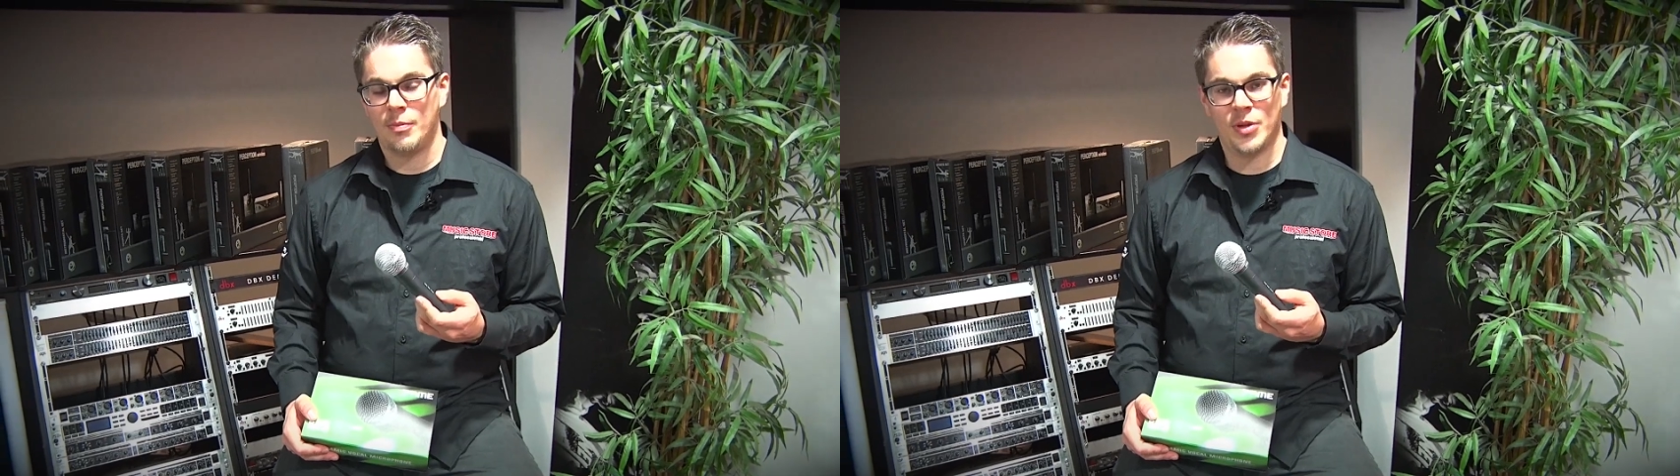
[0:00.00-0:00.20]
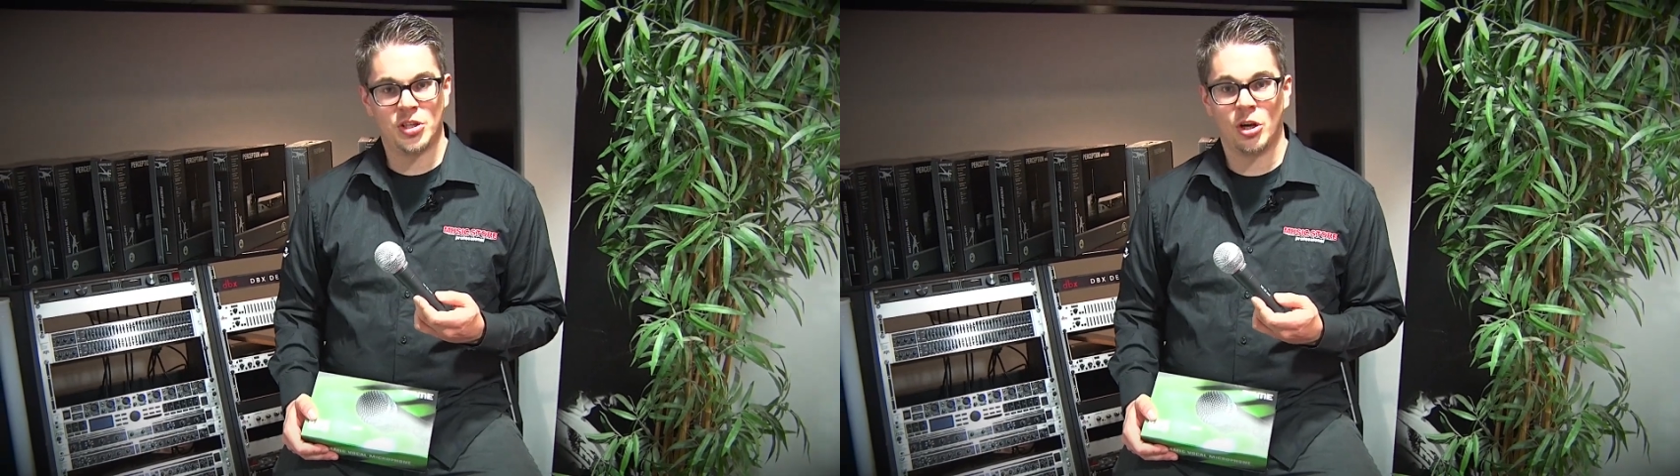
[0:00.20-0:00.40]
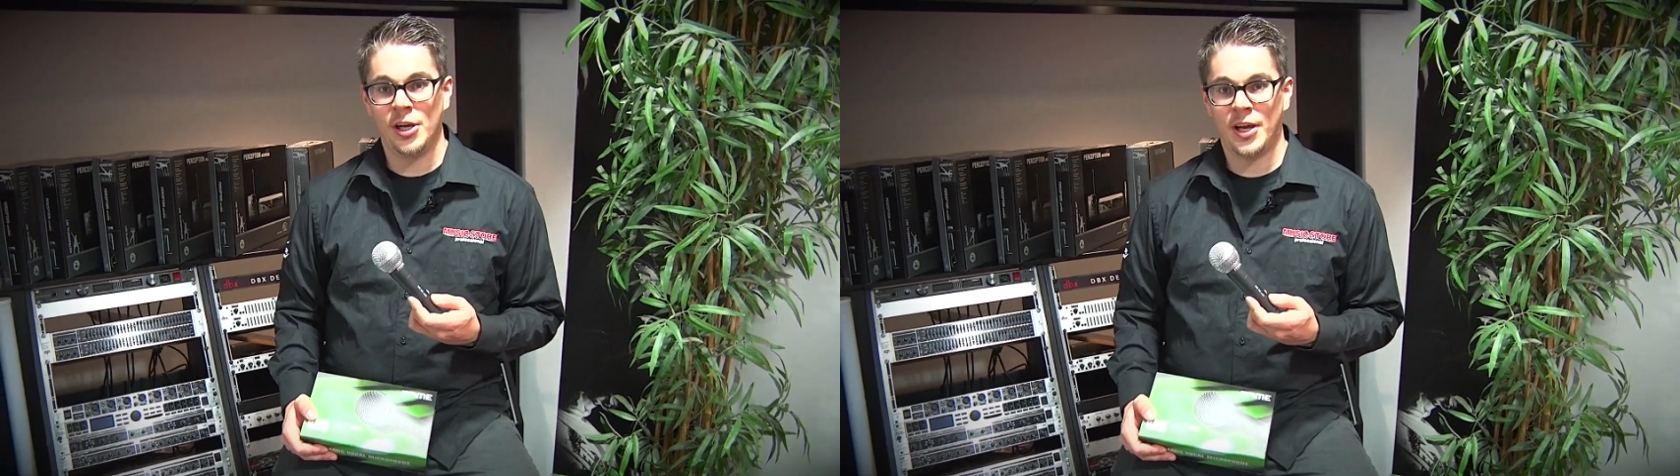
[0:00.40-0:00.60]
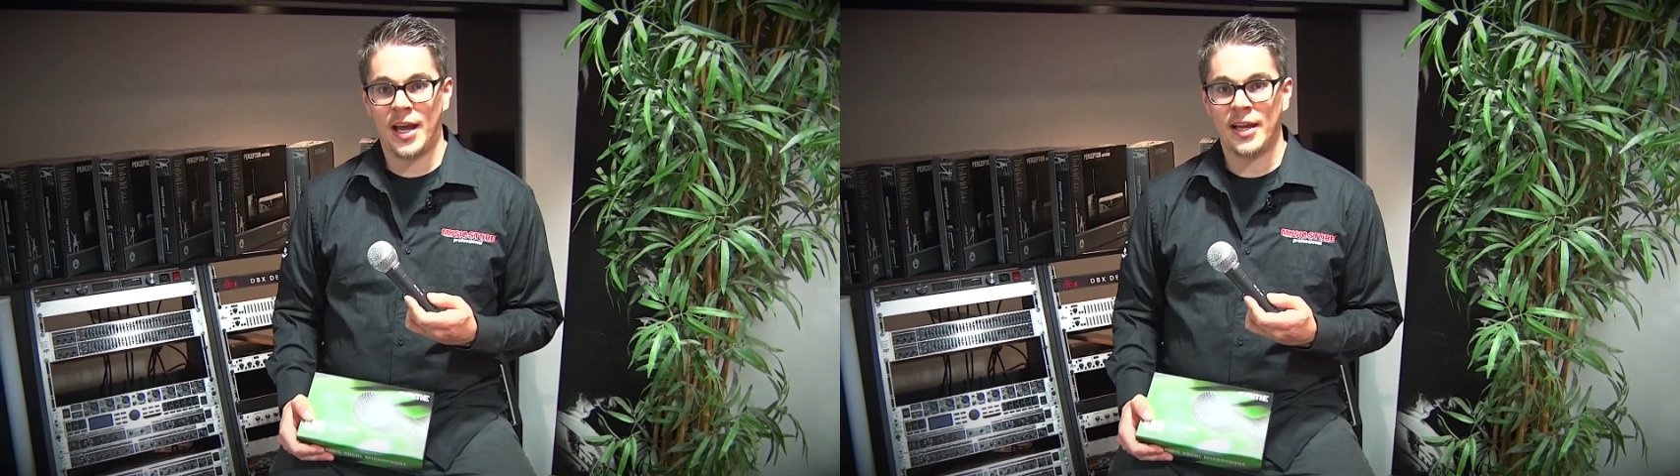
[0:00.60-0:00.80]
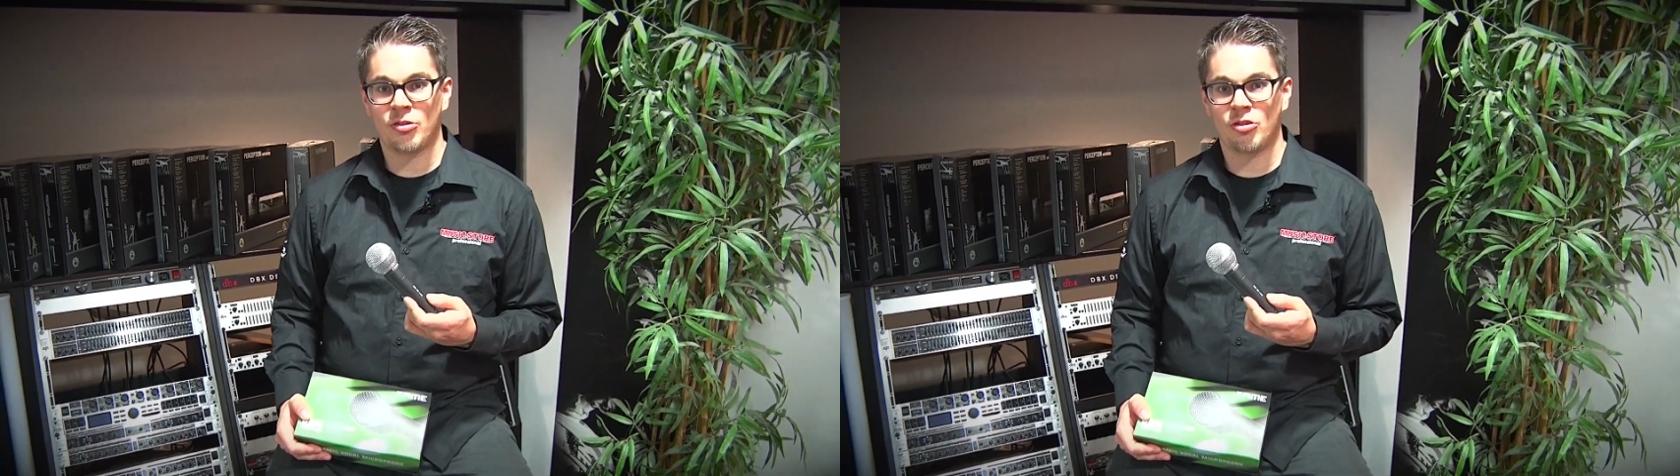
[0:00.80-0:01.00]
mit tollen
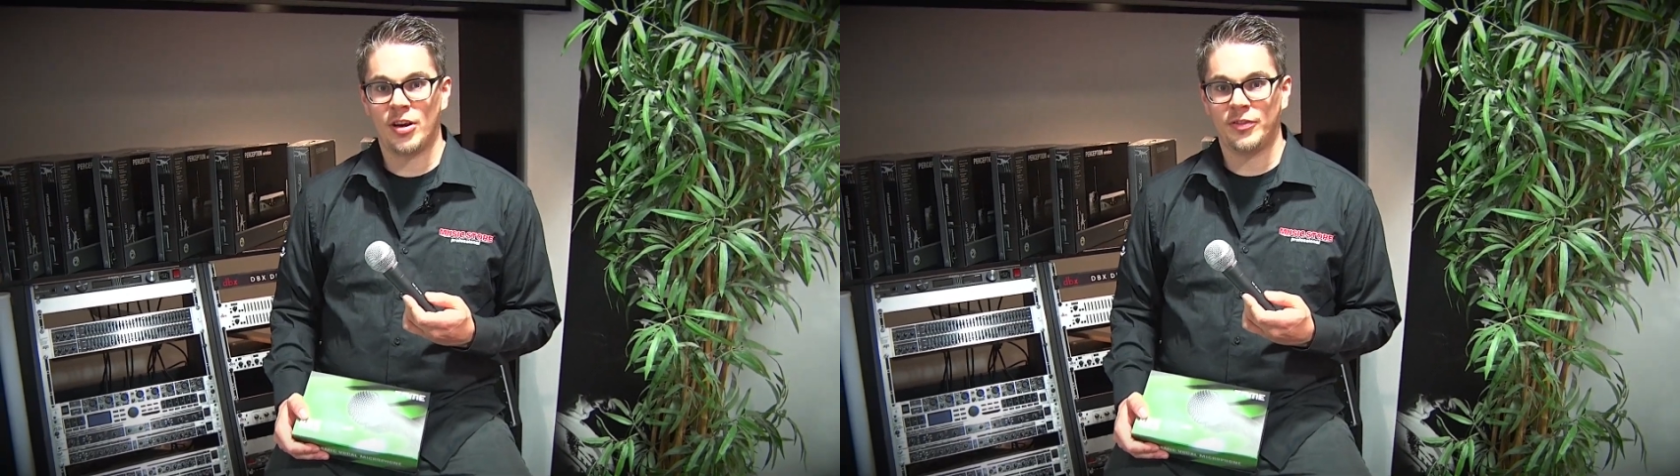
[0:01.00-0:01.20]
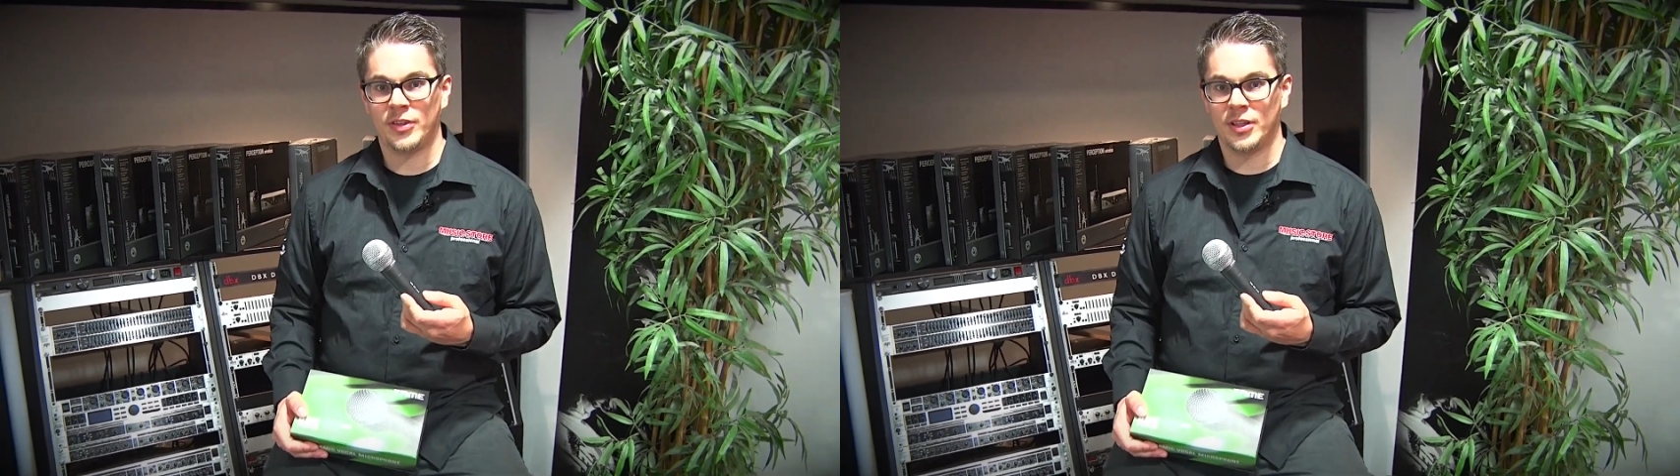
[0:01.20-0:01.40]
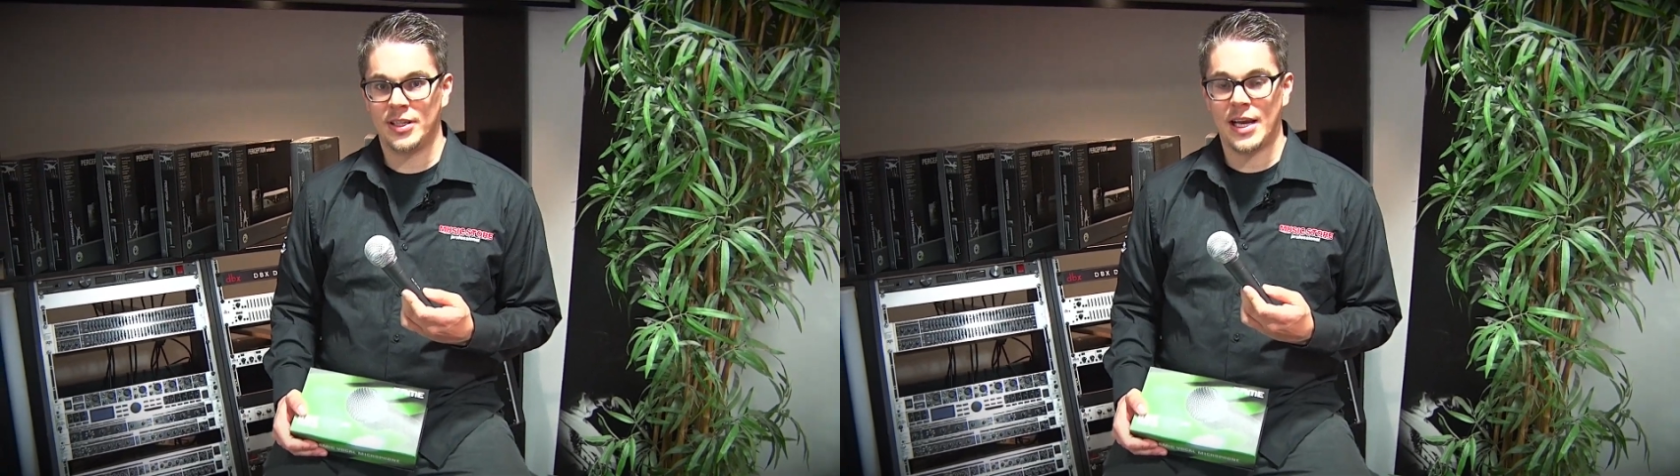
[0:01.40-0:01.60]
Eigenschaften,